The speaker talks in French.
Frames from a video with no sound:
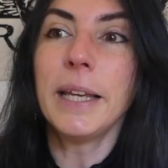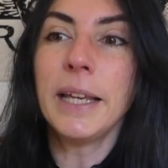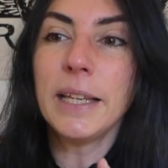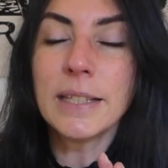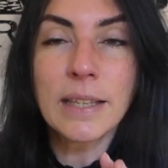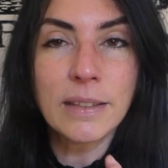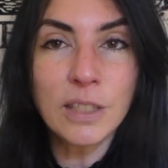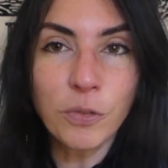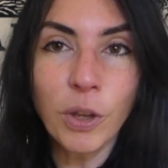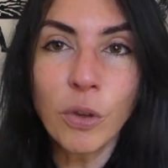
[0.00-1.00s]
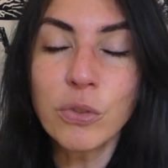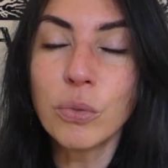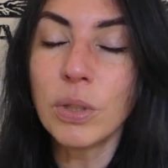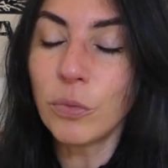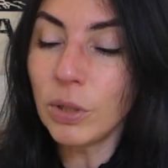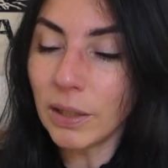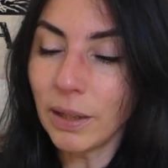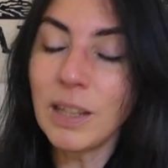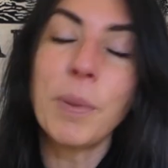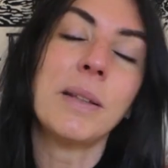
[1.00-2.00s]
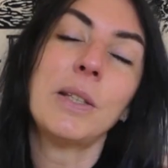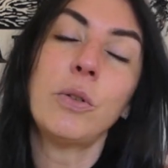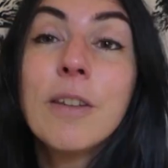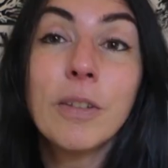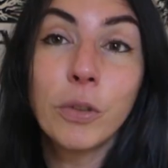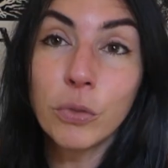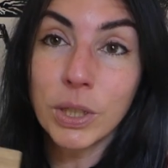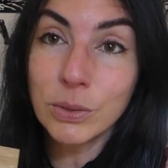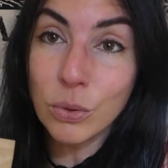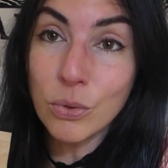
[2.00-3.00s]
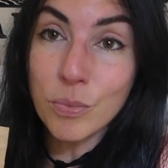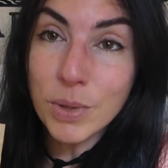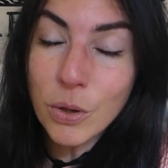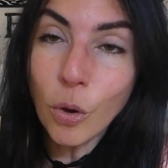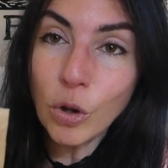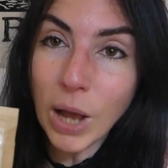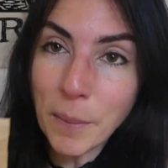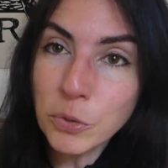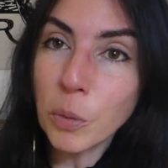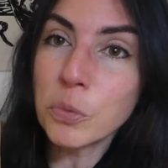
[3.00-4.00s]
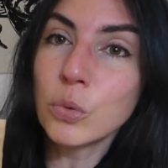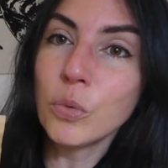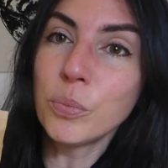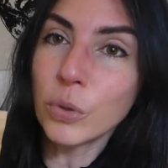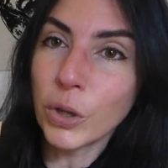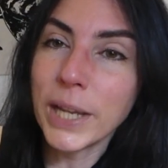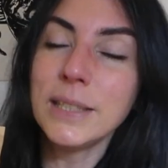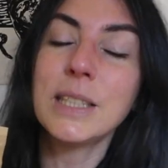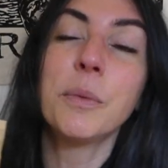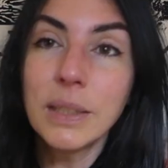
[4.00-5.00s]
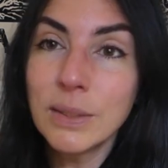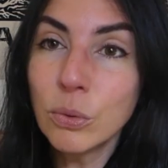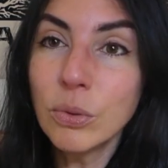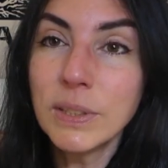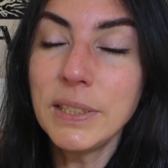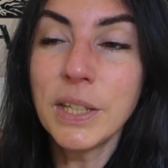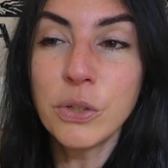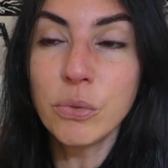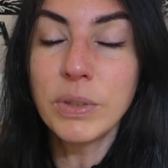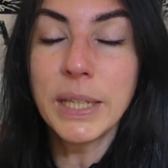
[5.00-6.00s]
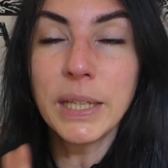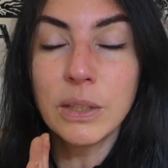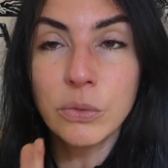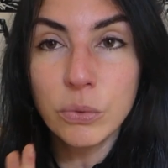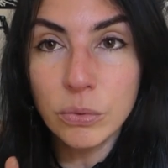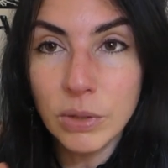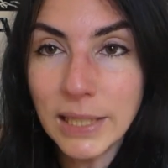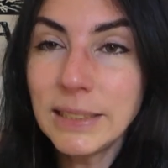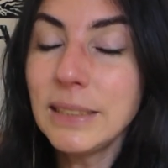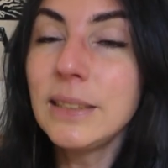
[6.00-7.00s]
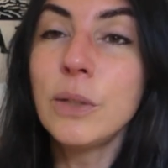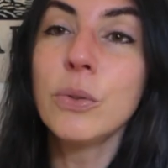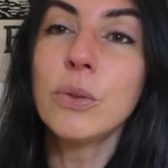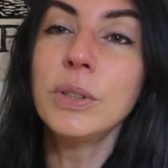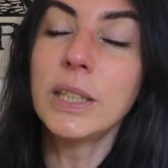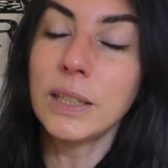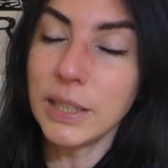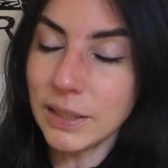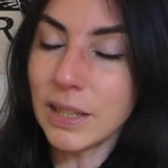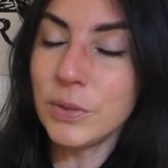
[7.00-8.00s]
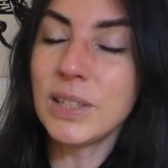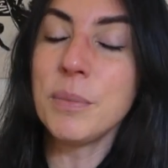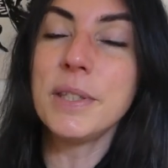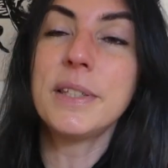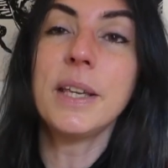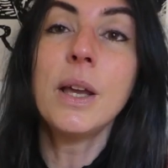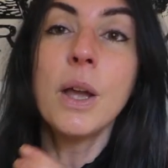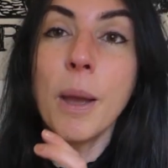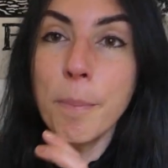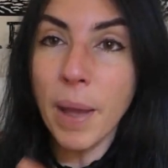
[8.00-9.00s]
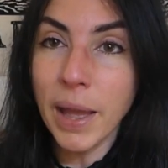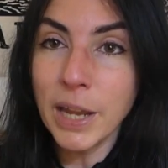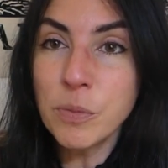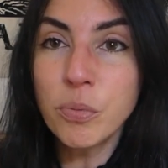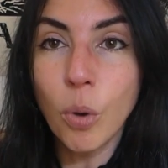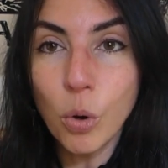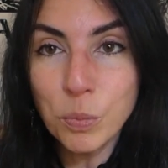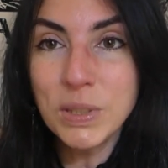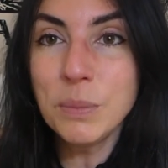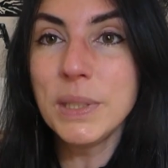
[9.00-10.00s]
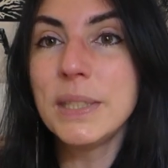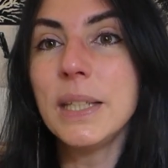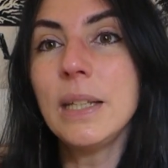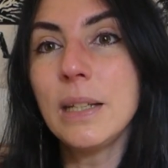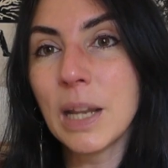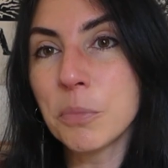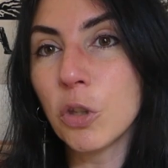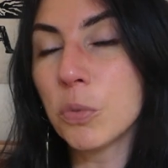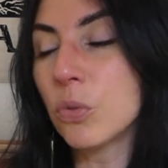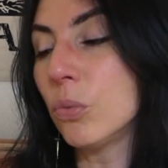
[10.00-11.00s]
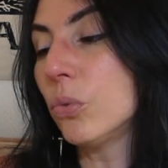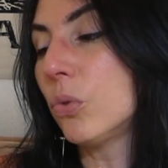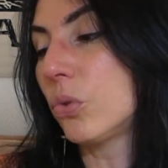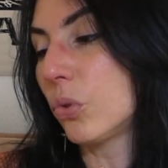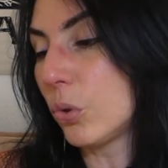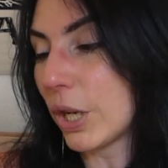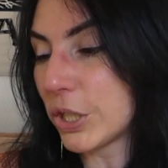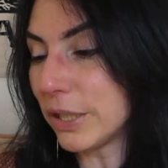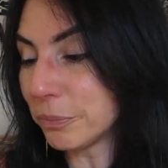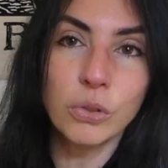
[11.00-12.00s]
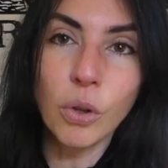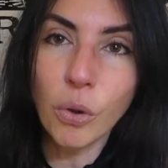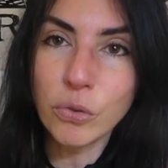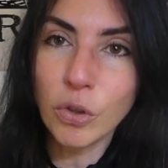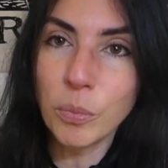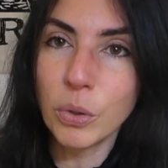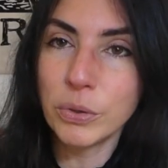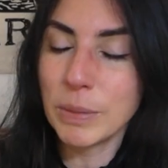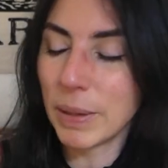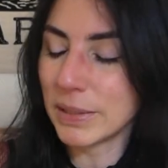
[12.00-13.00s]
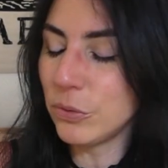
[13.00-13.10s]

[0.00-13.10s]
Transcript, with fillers: Et cette différence au niveau de la taille des particules va favoriser une meilleure absorption pour l'organisme. Ils ont aussi ajouté de l'acide hyaluronique et de la vitamine C, pareil pour optimiser l'absorption de ce collagène dans l'ensemble des parties du